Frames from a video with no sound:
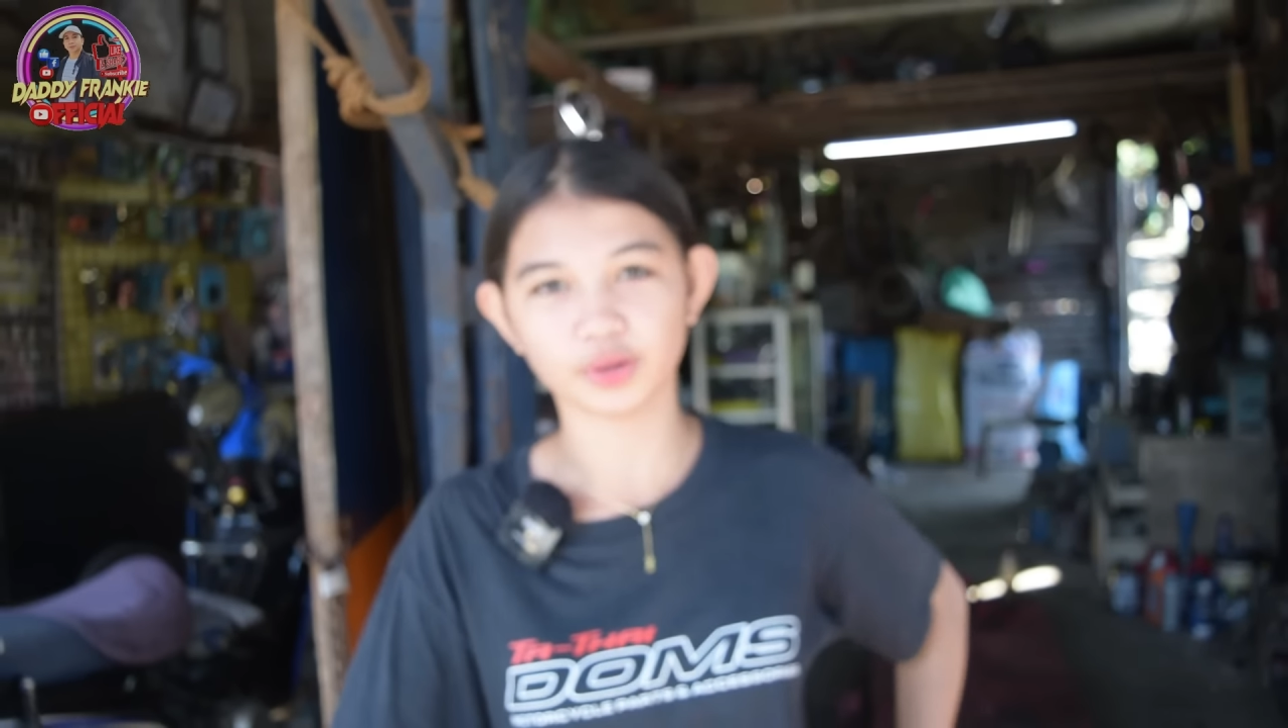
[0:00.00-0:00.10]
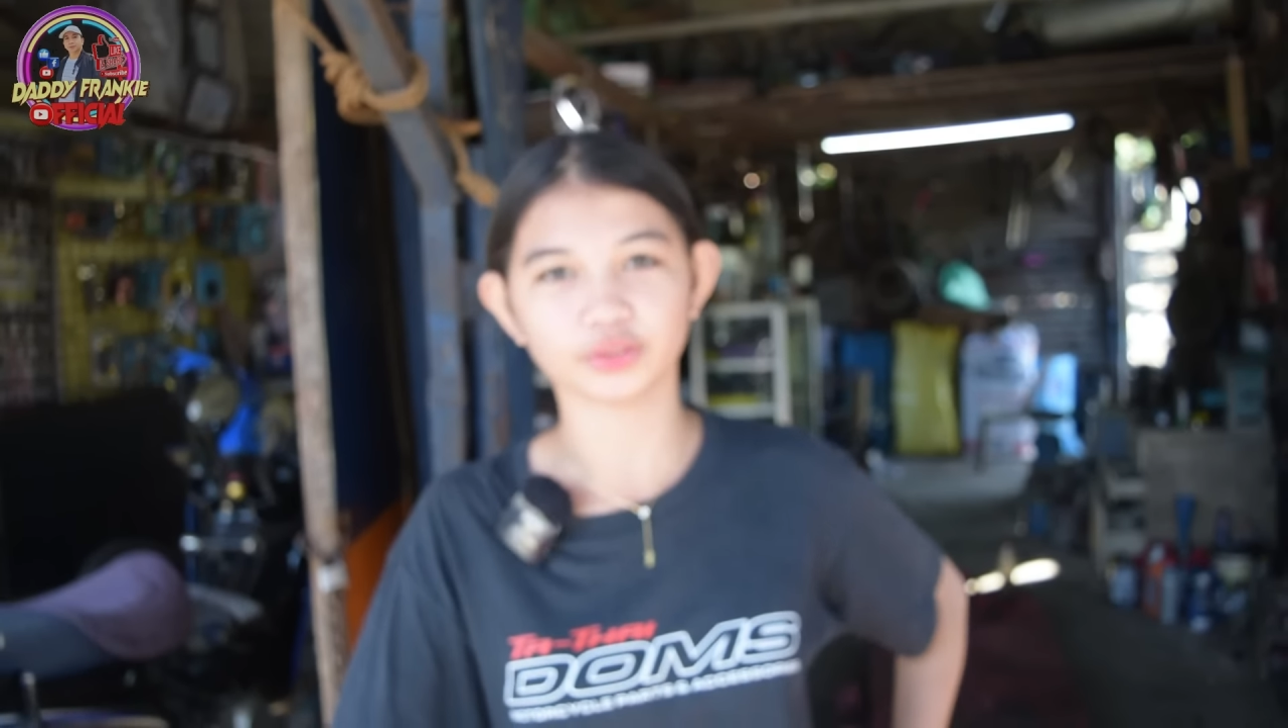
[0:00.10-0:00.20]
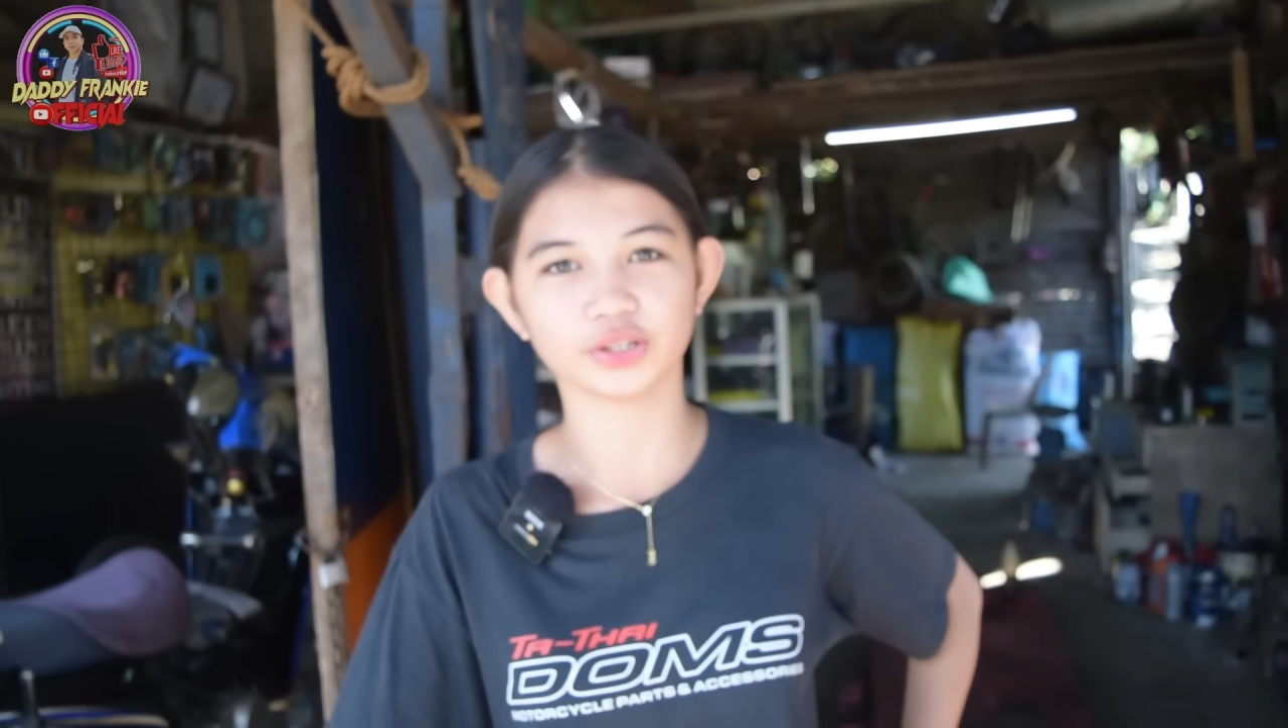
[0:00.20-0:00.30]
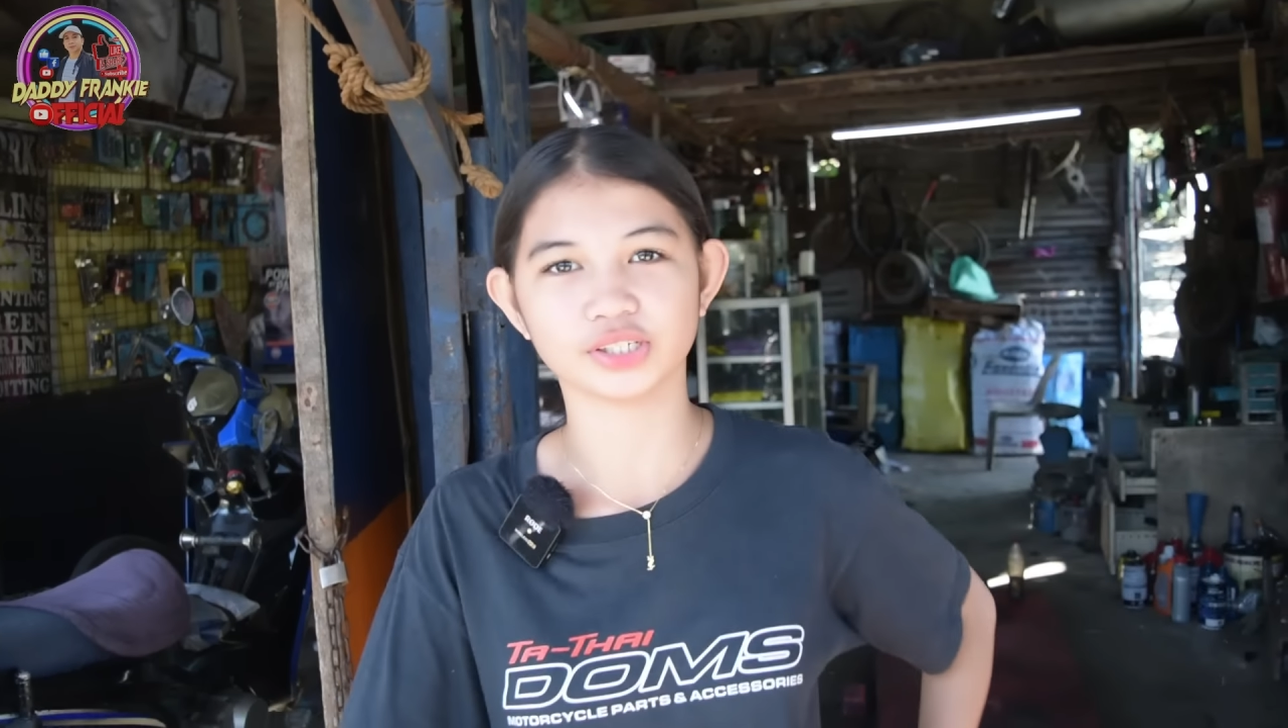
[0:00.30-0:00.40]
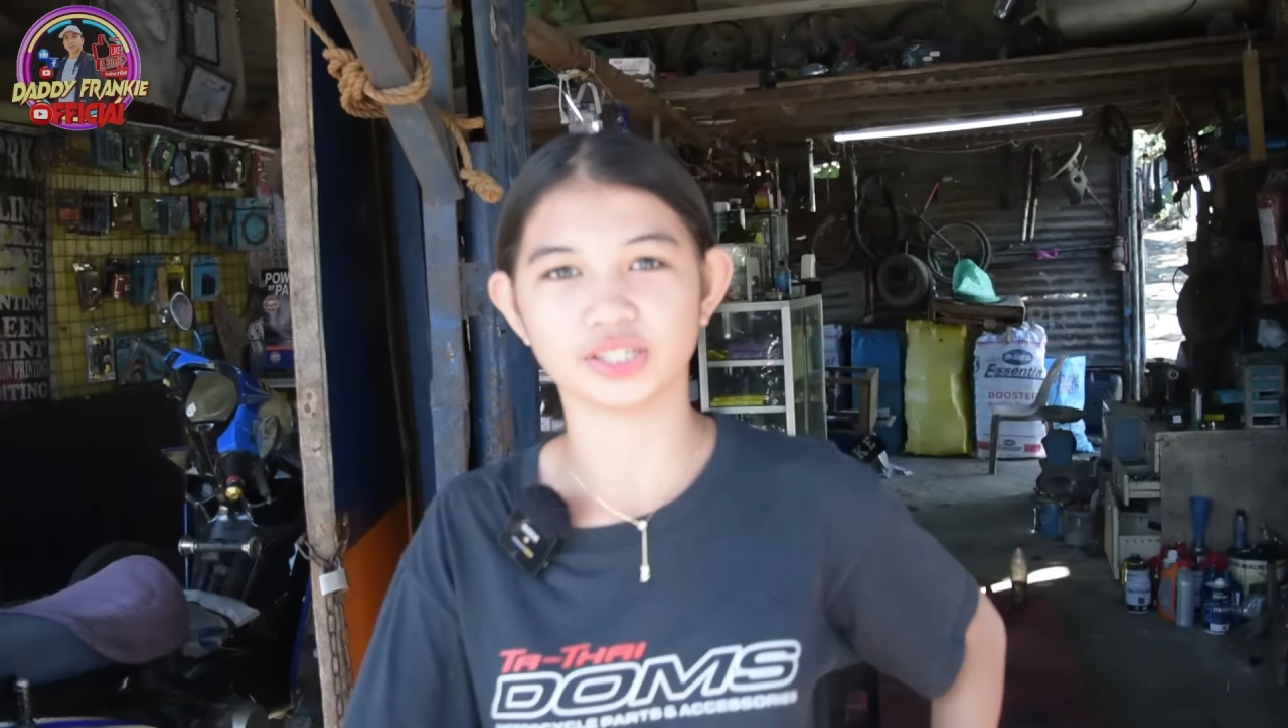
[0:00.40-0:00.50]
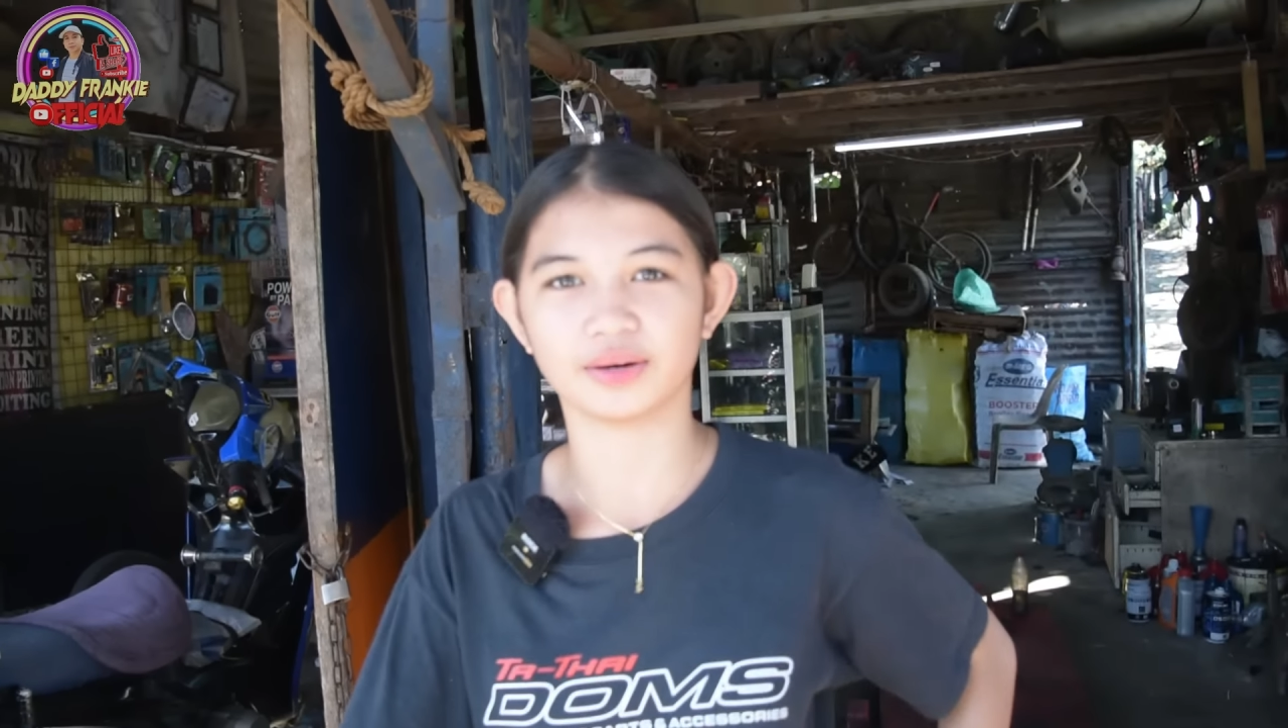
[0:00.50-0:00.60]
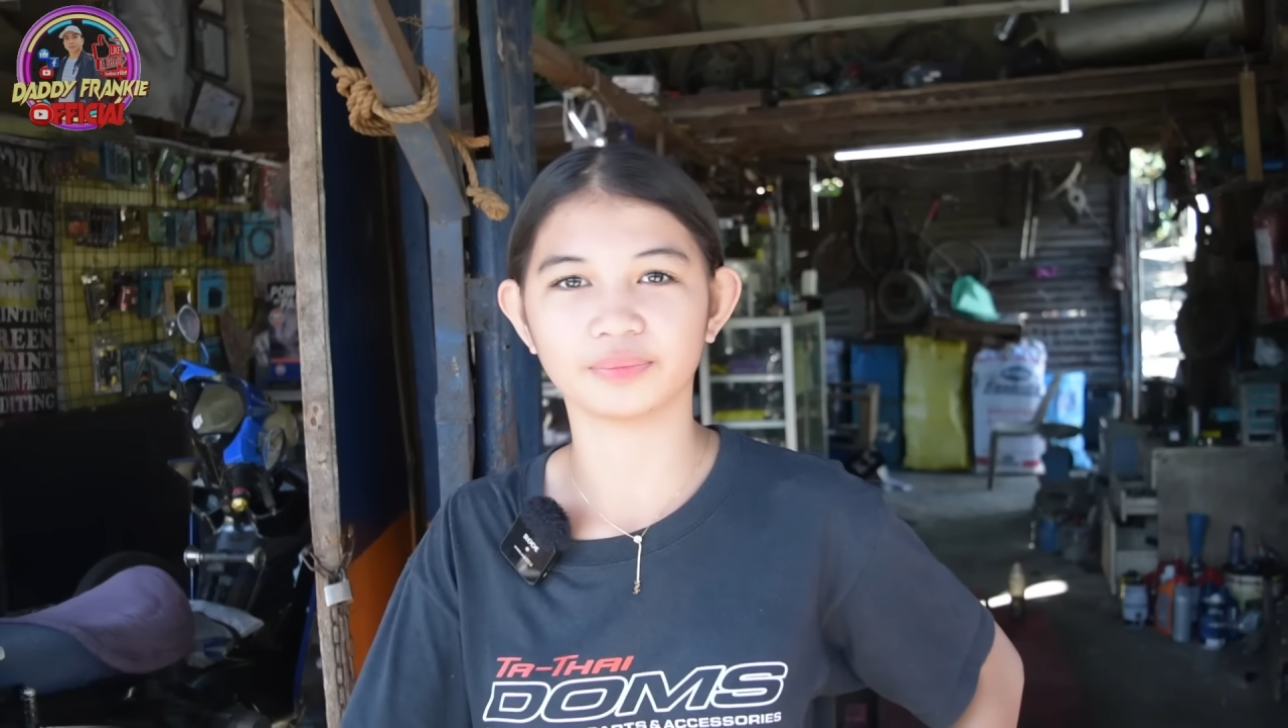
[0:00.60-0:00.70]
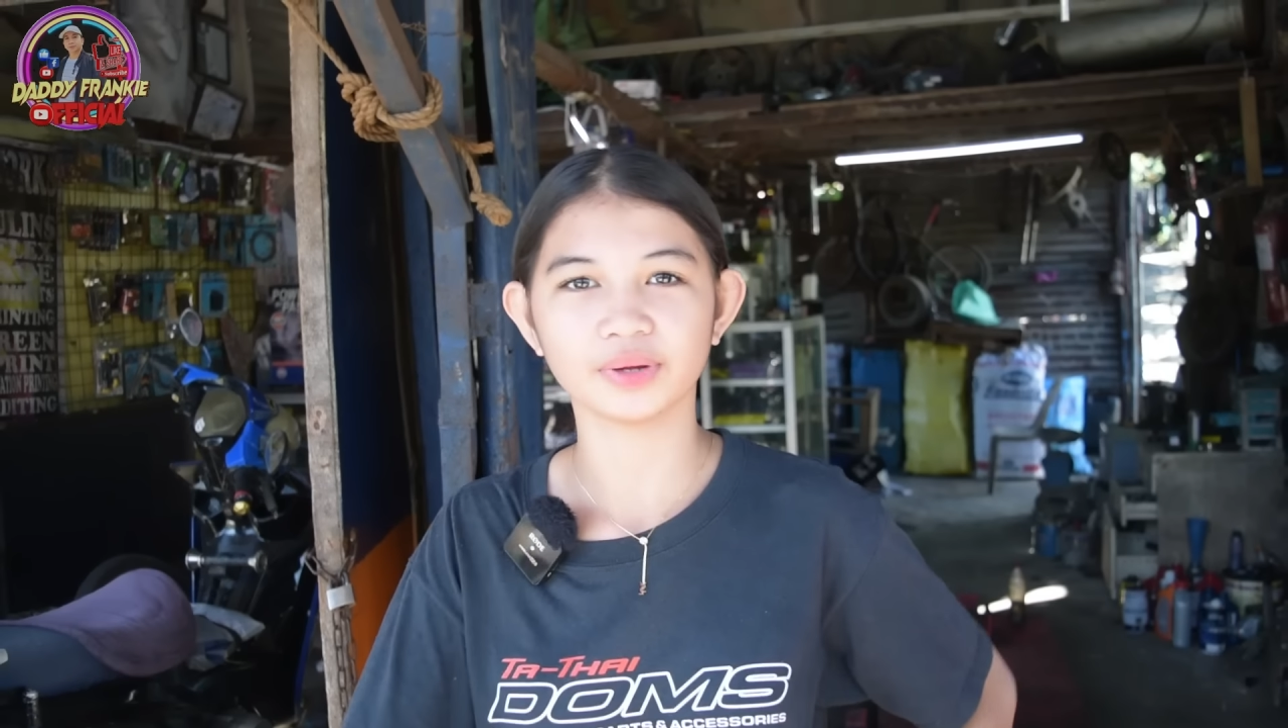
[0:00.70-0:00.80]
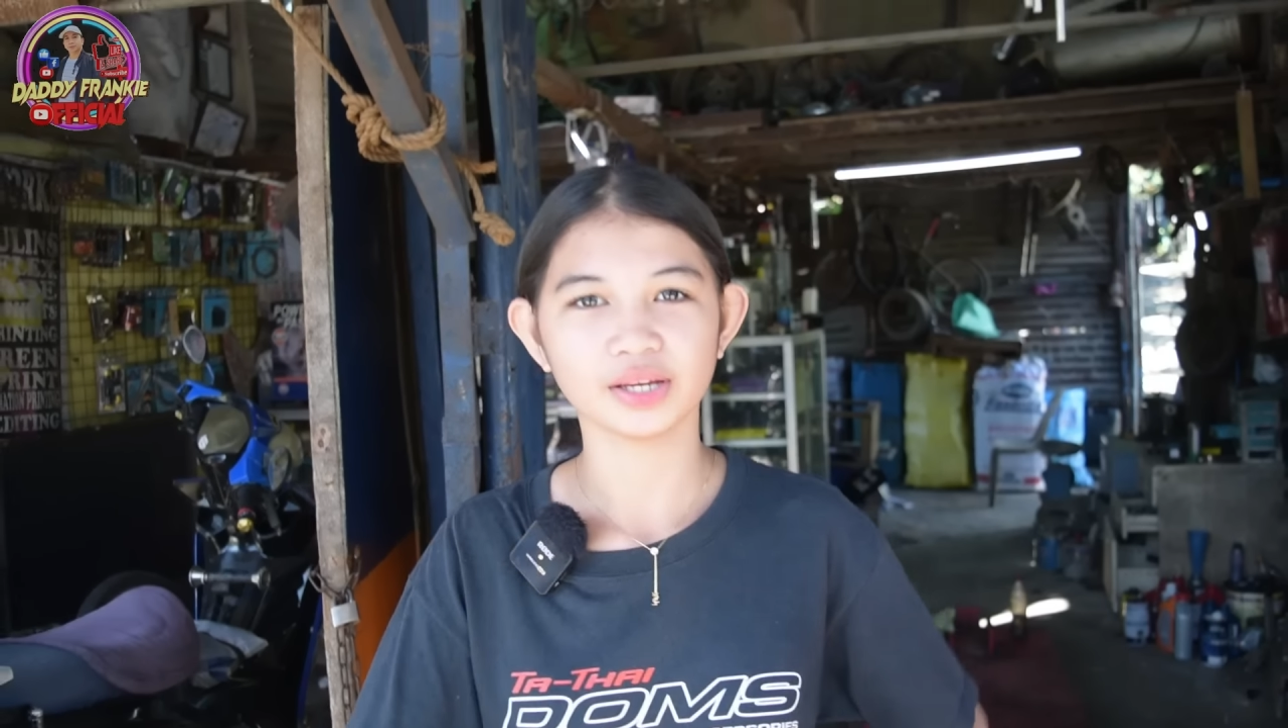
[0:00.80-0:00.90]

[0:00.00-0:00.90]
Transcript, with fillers: Motor Shop.